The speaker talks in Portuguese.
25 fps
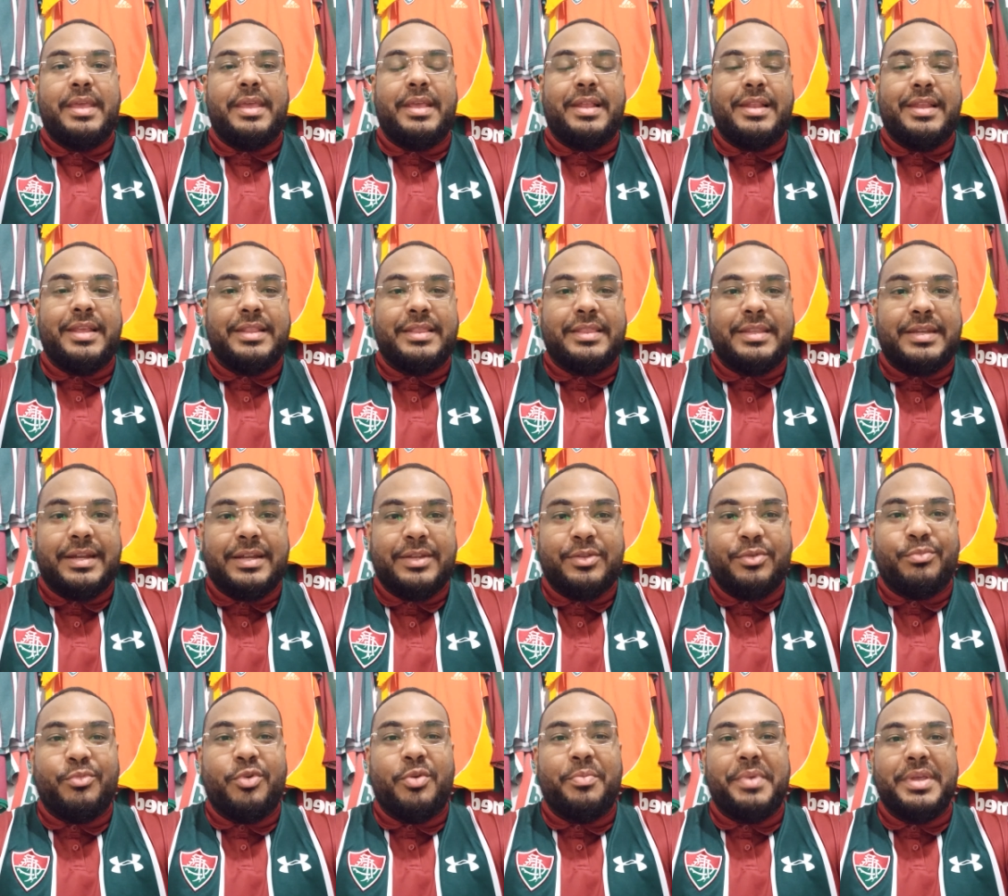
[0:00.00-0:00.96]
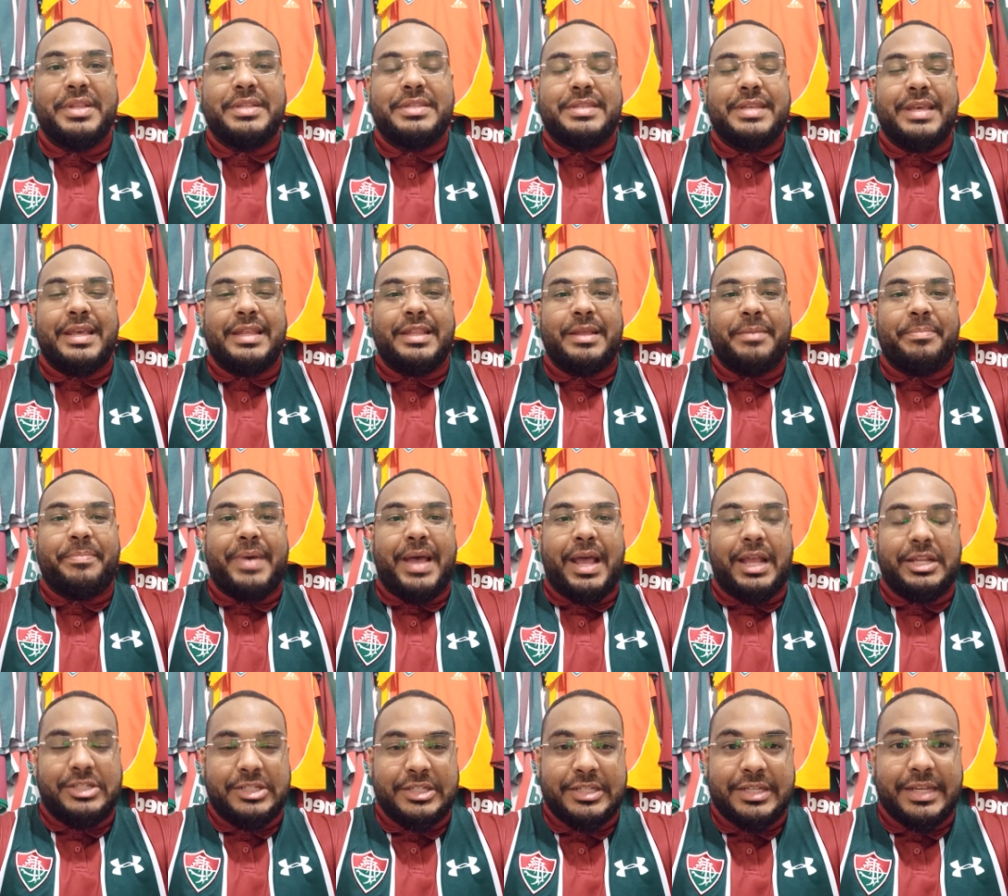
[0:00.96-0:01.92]
Ele entrando no momento certo na
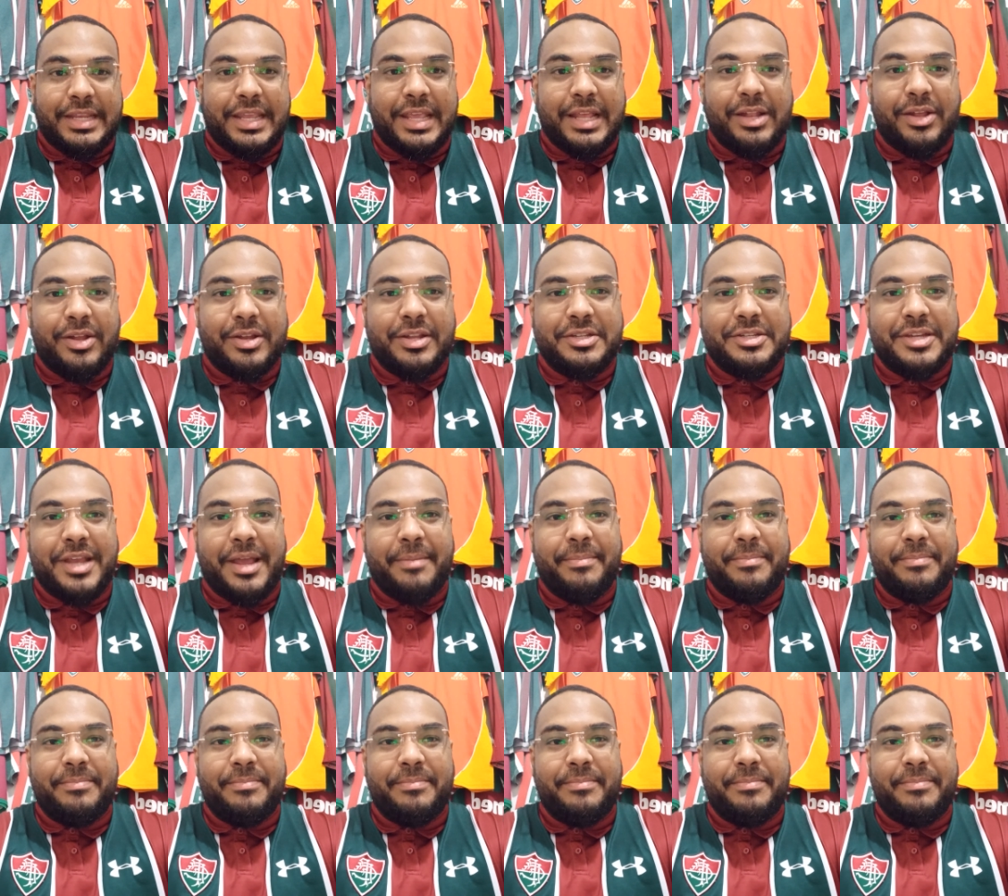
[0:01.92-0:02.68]
partida, naquela hora de,